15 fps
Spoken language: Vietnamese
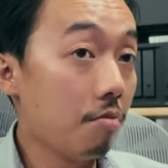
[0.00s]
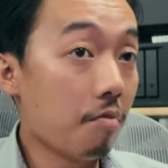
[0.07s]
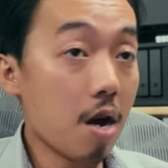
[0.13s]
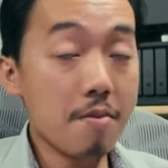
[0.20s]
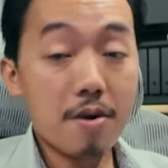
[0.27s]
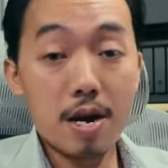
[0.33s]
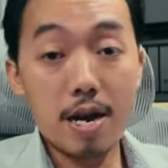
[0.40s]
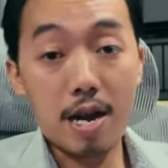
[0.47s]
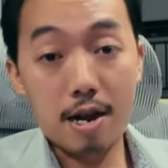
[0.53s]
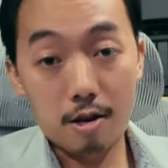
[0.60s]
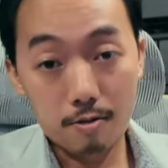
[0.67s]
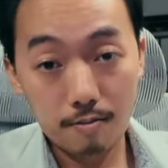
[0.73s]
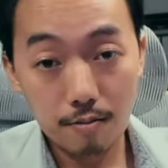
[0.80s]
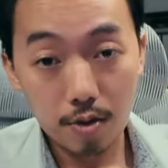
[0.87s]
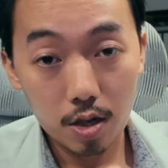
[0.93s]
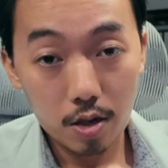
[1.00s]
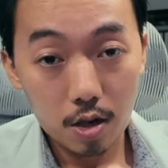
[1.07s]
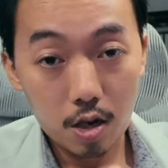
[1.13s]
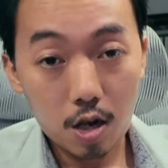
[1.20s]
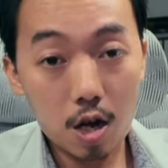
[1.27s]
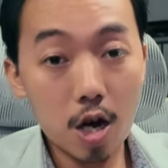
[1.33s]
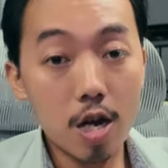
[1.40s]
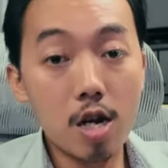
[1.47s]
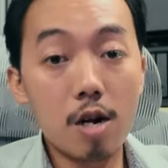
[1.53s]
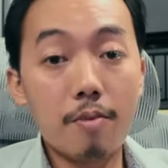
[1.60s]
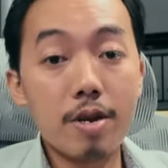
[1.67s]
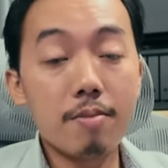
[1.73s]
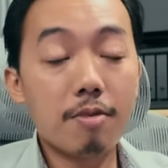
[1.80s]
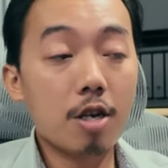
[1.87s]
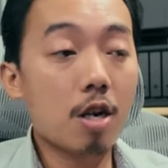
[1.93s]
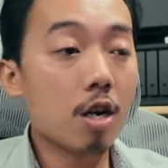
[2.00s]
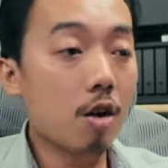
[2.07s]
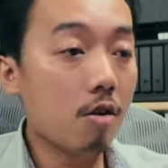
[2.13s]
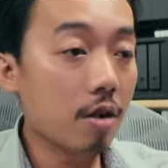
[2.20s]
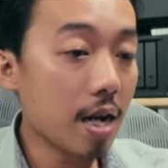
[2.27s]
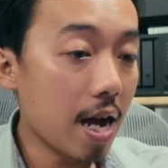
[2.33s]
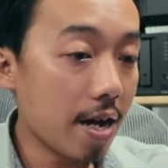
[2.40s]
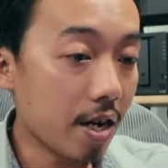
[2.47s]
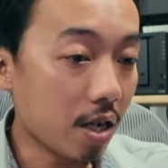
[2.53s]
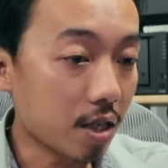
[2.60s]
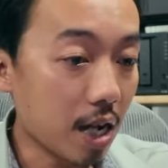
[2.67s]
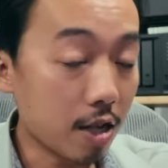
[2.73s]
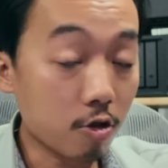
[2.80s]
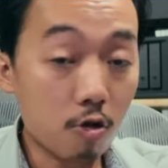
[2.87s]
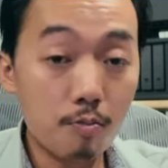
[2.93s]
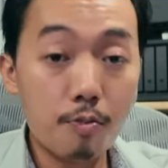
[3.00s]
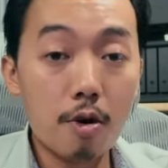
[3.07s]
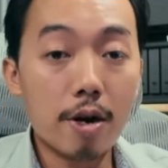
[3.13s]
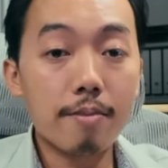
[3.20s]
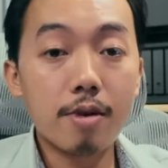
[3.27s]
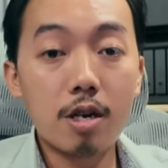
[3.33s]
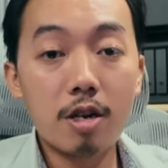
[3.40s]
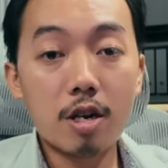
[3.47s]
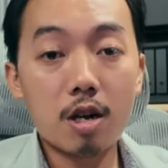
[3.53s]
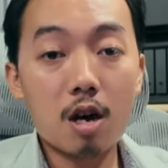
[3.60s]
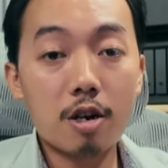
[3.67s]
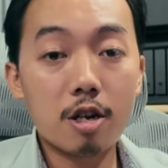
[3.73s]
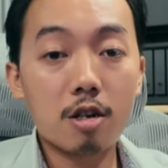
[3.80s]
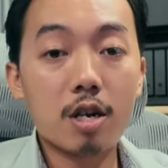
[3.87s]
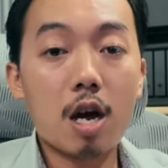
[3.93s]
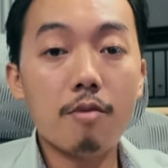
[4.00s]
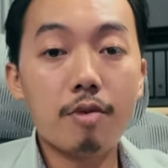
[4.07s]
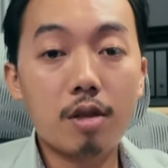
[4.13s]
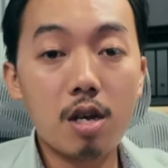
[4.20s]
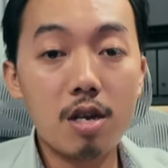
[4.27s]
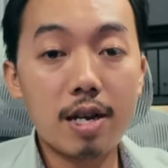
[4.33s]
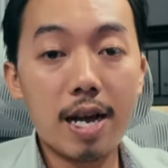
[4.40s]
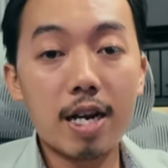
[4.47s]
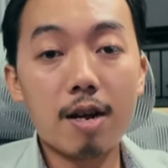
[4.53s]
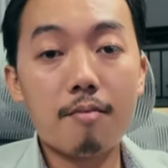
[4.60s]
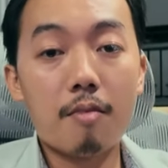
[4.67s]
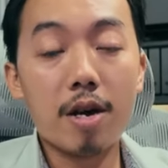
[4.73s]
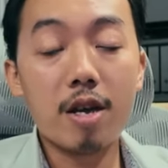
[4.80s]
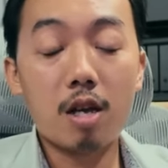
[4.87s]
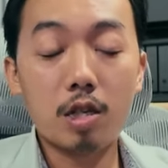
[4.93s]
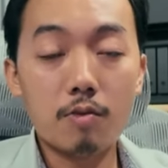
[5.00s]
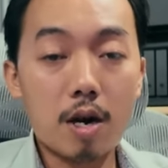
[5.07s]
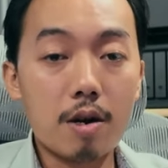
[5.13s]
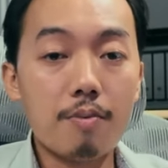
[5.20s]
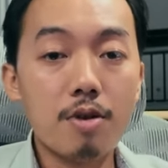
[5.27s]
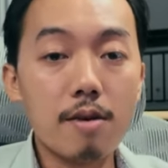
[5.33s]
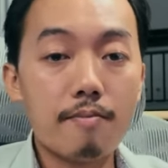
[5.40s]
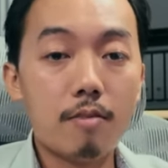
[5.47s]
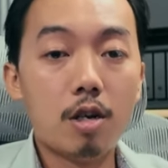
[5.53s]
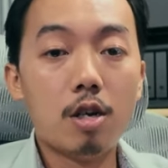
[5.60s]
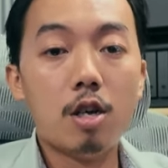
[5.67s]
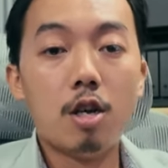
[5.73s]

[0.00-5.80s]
bay và hà thấy là việc nó không ca để xa tốt bố là miễn nhà nó thì đòi bị thi nát đầm bây giờ sẽ bảo là phim